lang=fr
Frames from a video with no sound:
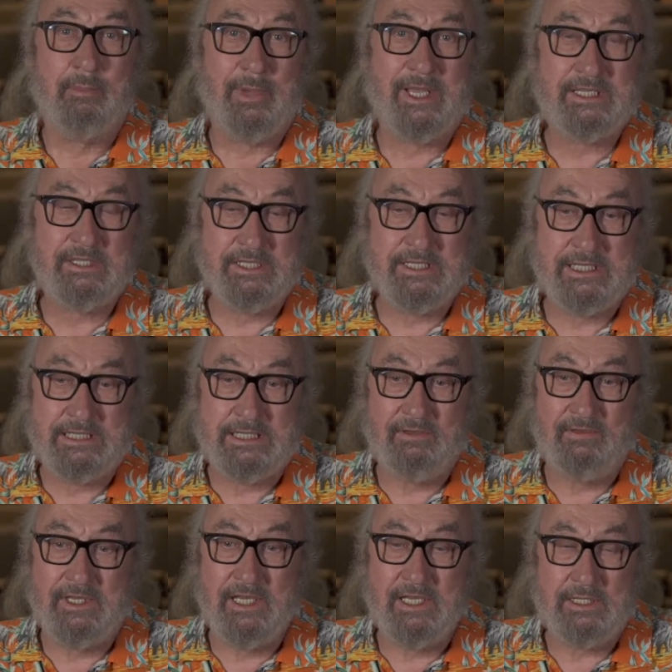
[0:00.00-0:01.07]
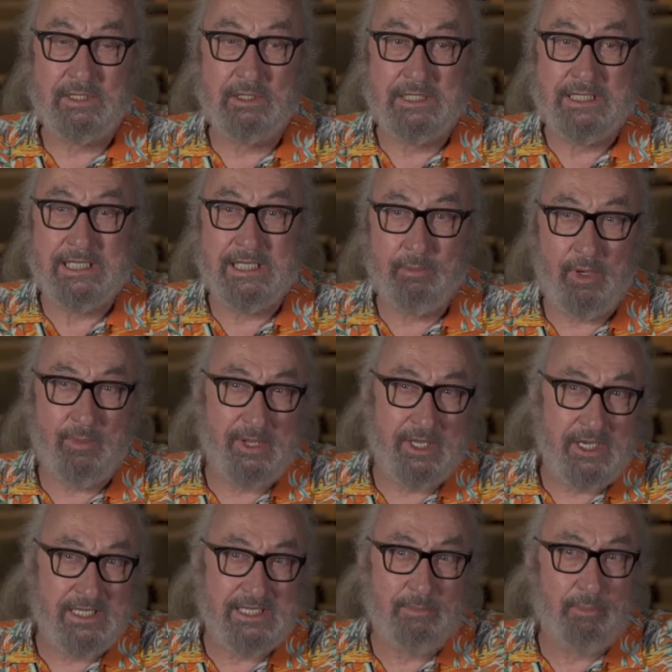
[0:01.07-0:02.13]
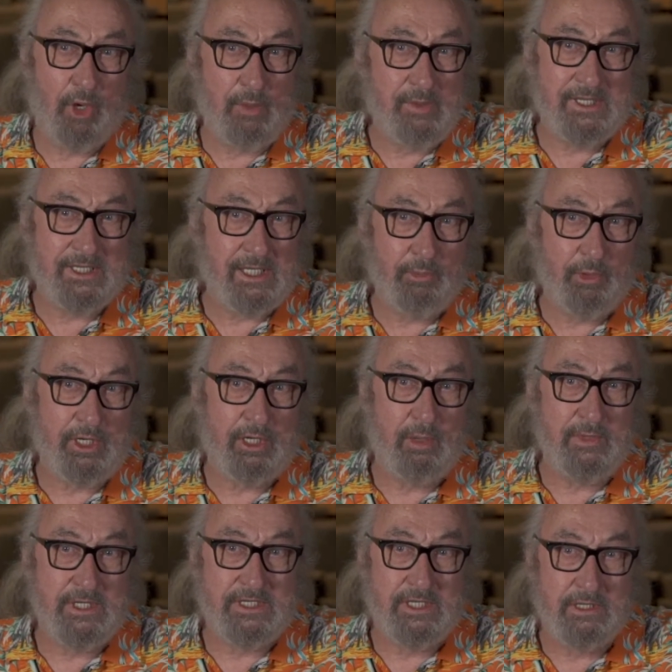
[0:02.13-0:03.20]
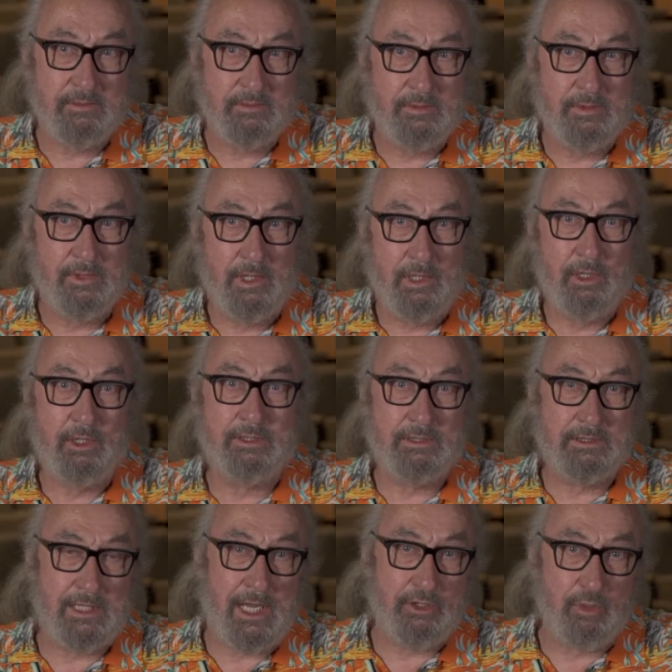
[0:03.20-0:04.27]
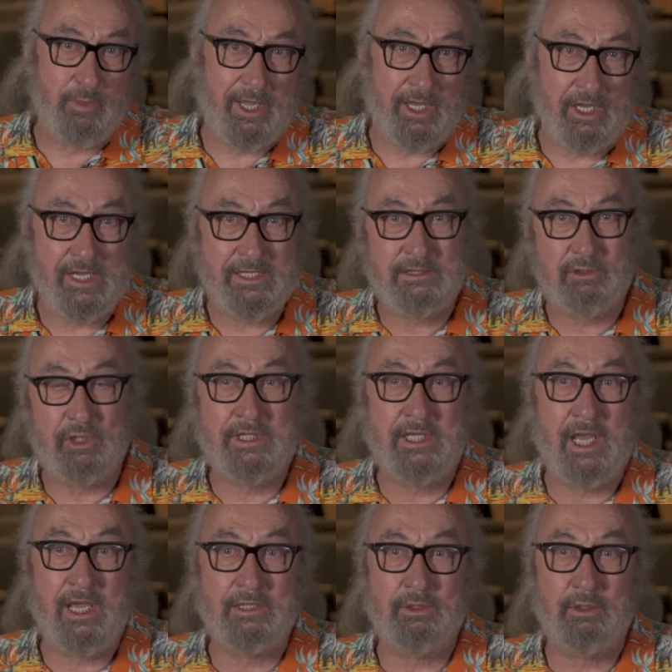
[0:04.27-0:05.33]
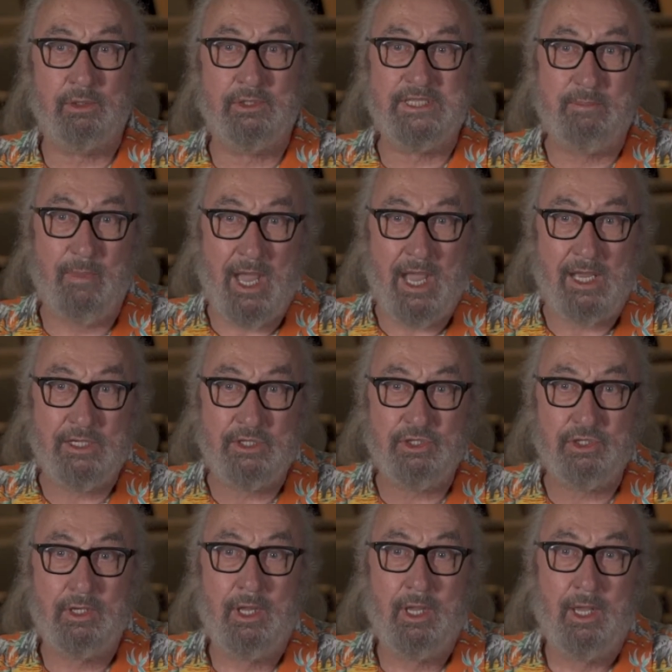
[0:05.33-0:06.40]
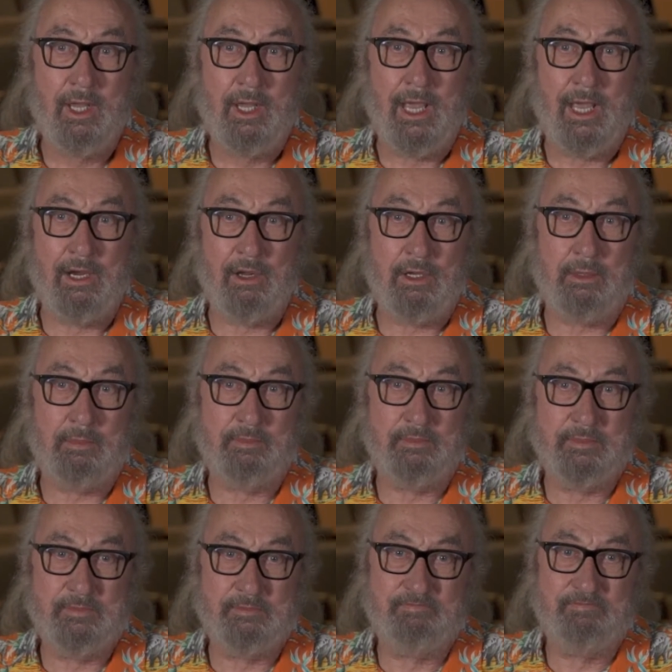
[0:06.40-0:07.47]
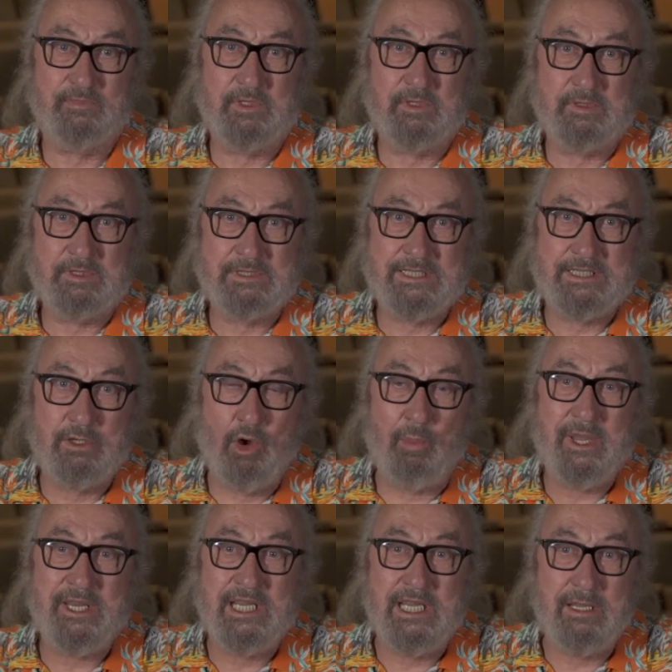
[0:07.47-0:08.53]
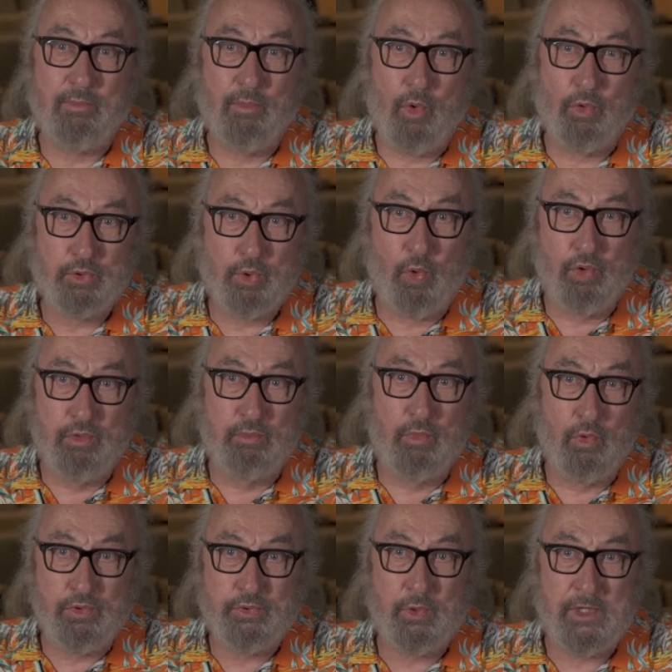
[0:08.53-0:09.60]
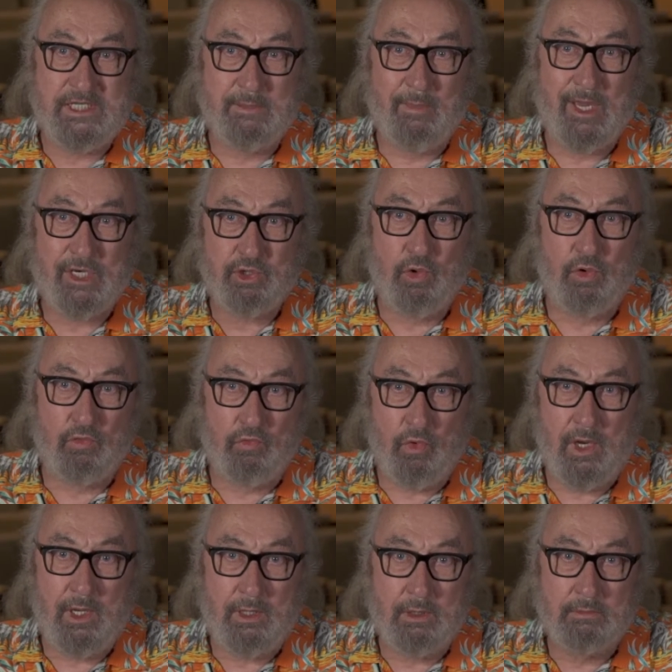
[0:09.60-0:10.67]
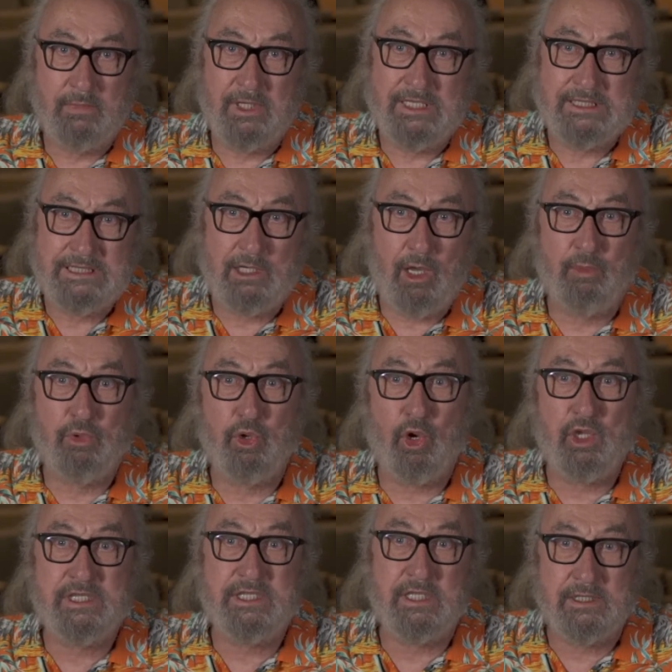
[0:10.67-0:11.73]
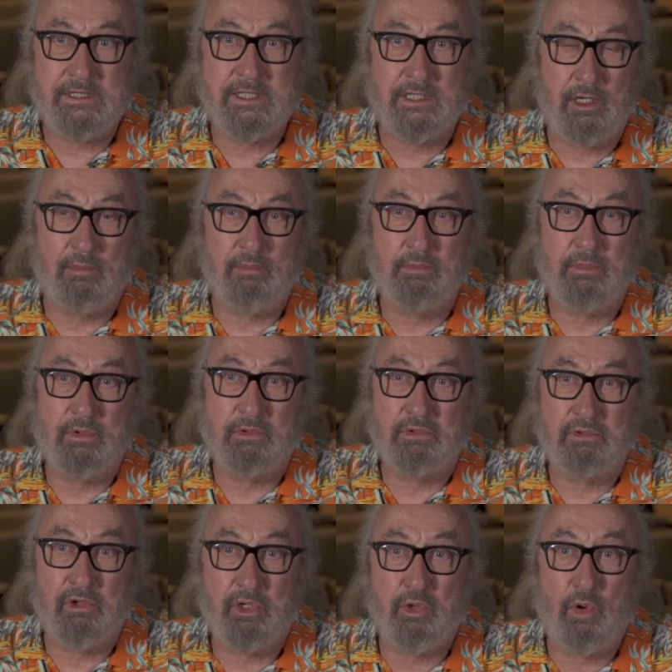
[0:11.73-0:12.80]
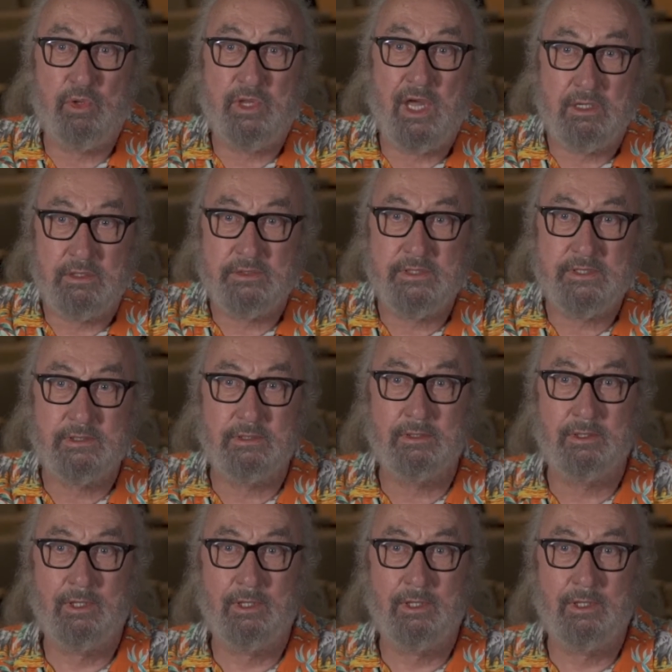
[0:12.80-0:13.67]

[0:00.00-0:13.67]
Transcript: Parce que c'est évident qu'écrire pour la marionnette, c'est pas comme écrire pour les comédiens. Le théâtre de marionnette, c'est un théâtre d'image. Alors, si on met des mots, trop de mots sur les images qu'on voit, ben, c'est comme une redite, c'est comme une redondance.